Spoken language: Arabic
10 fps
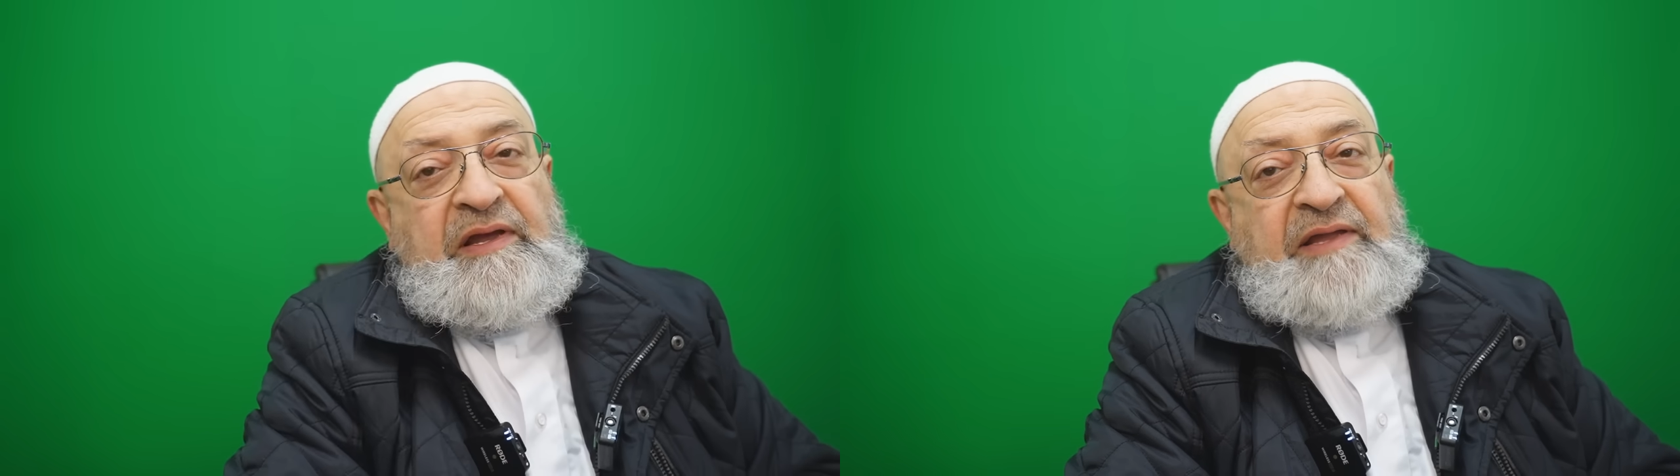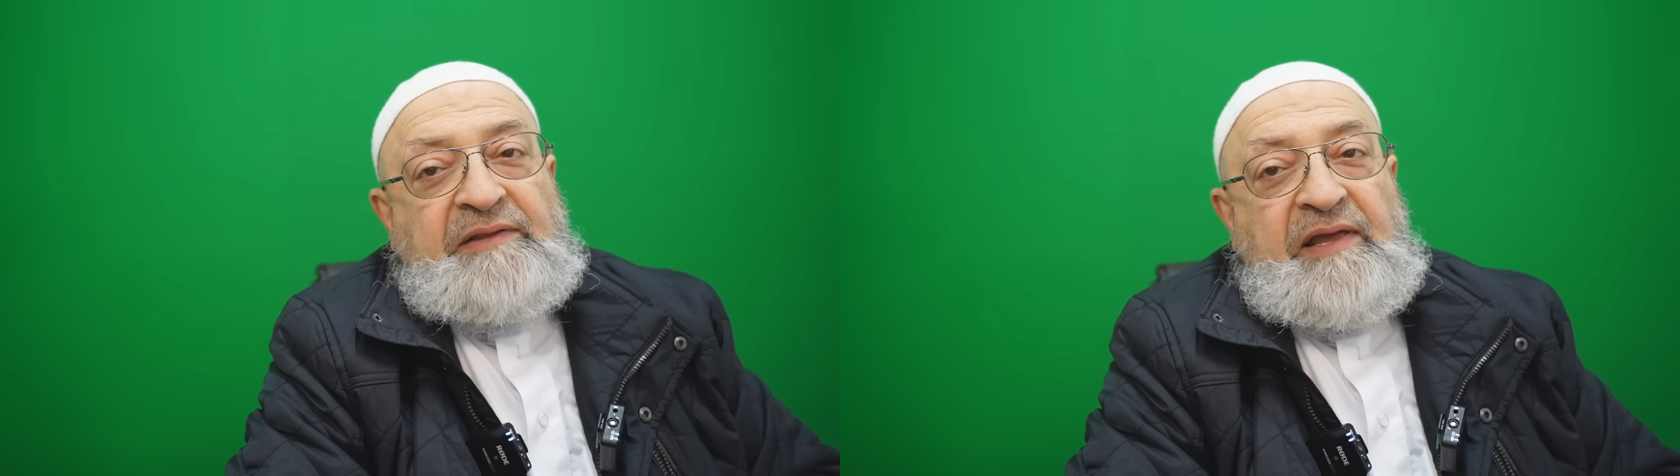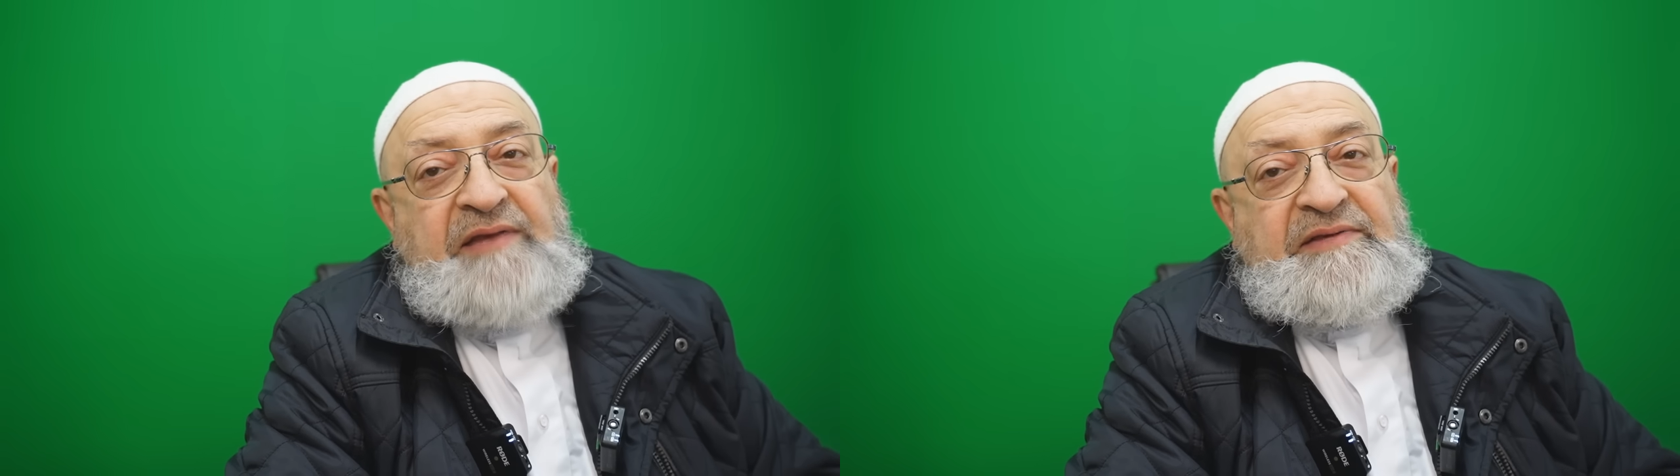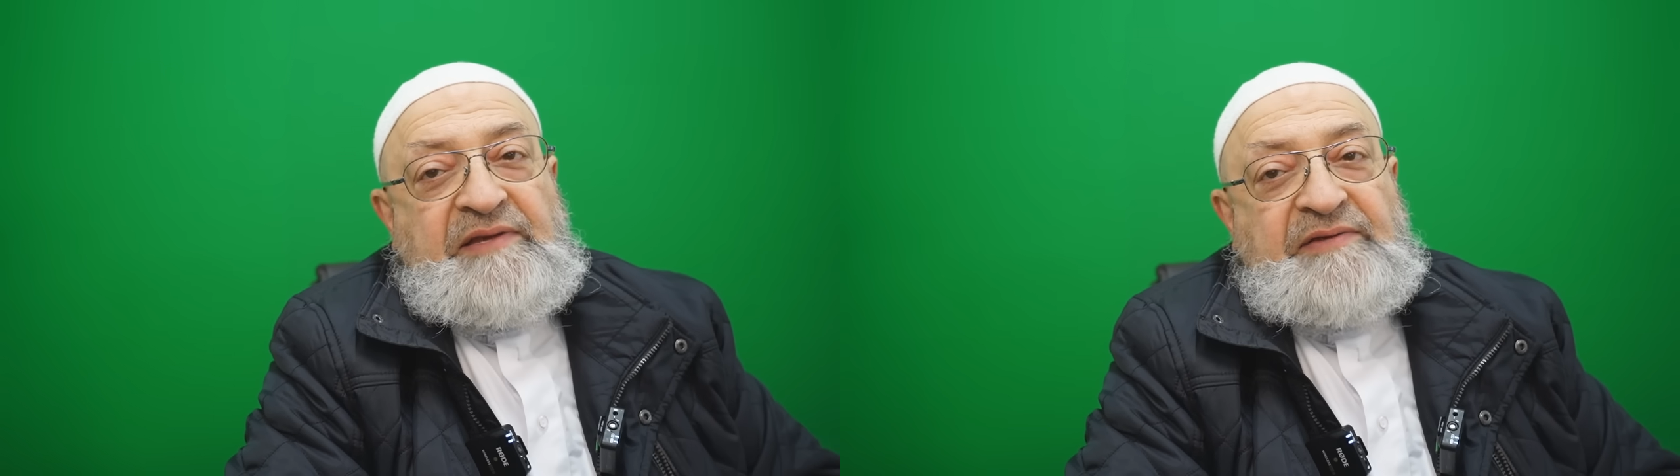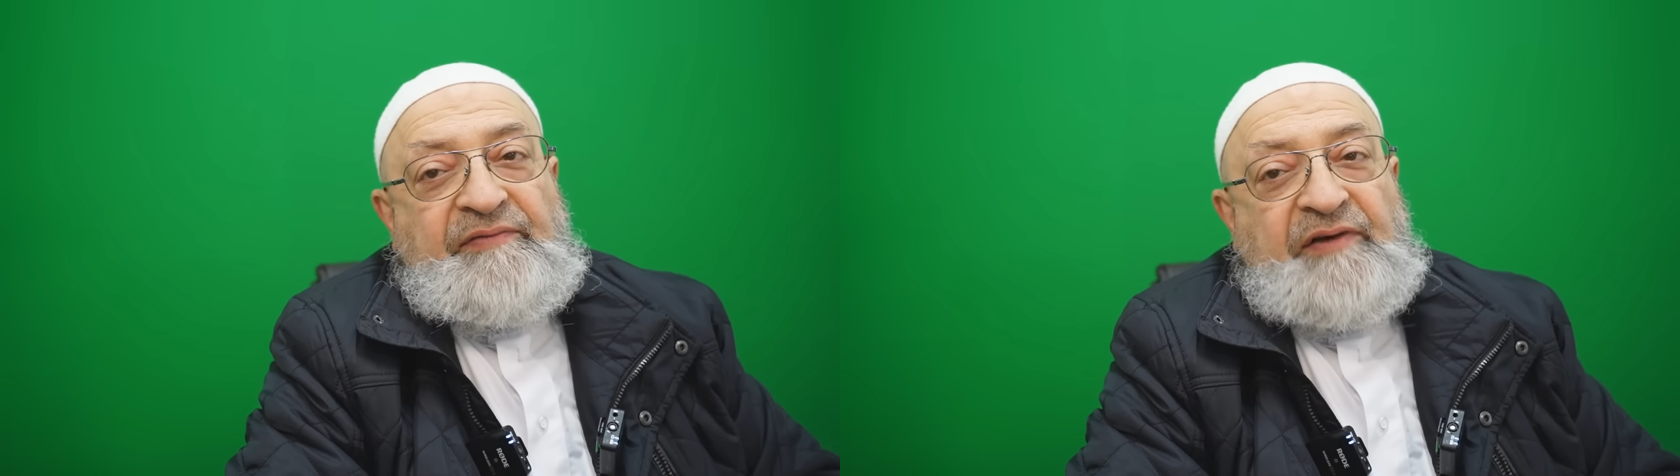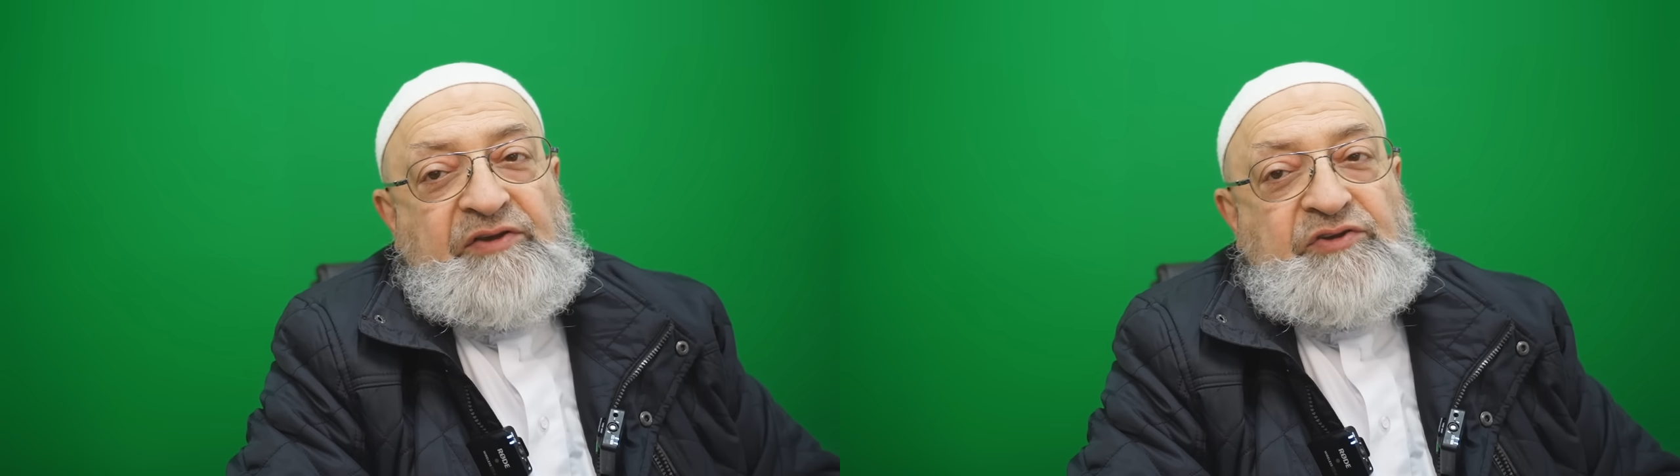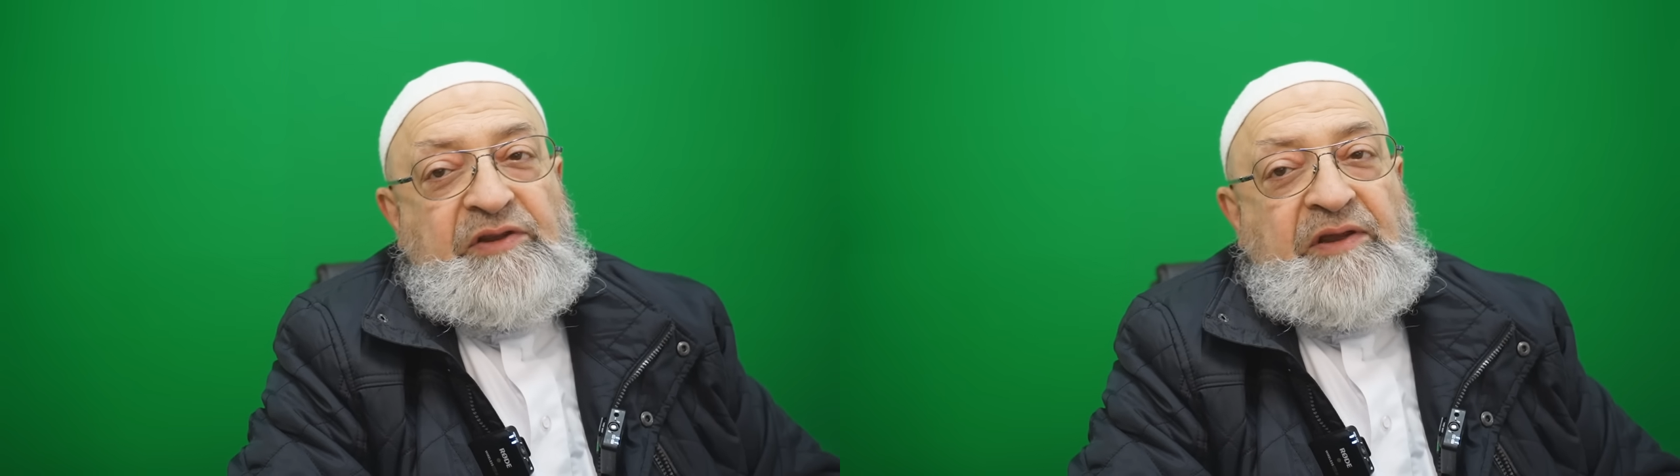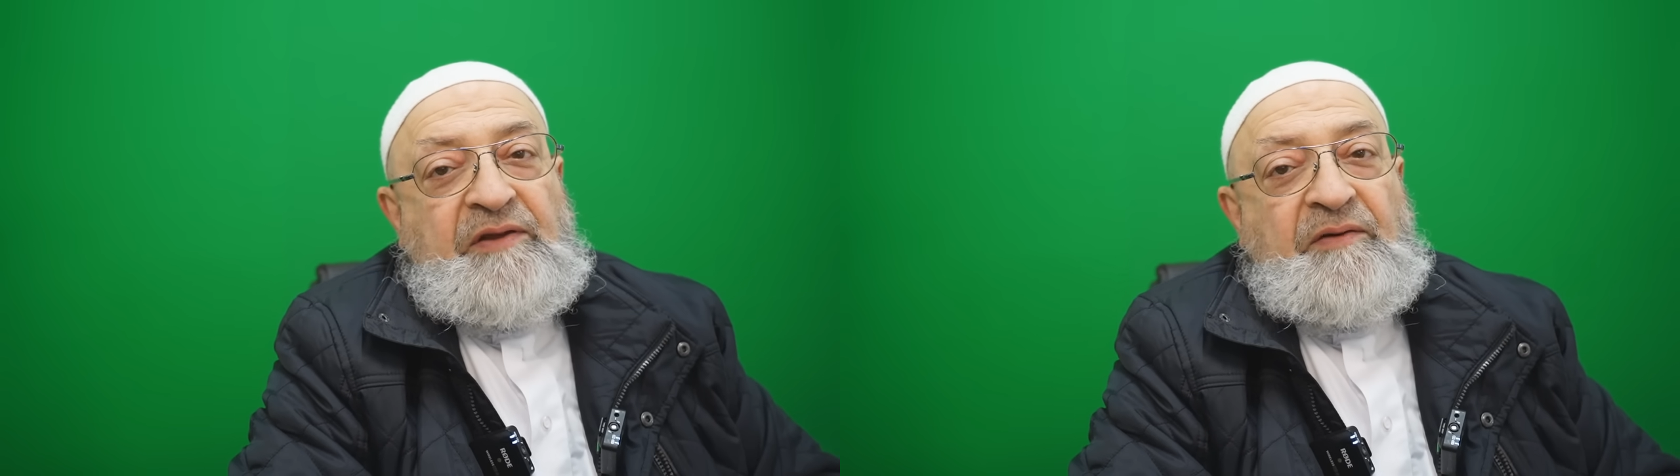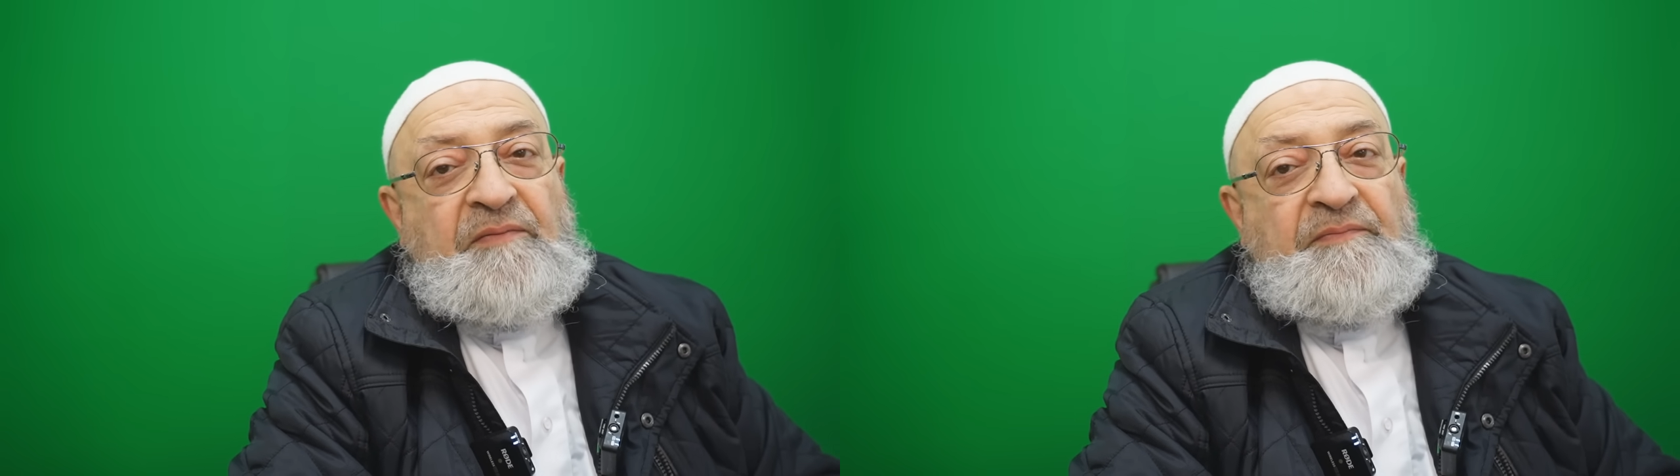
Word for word: التاسع صفحه 20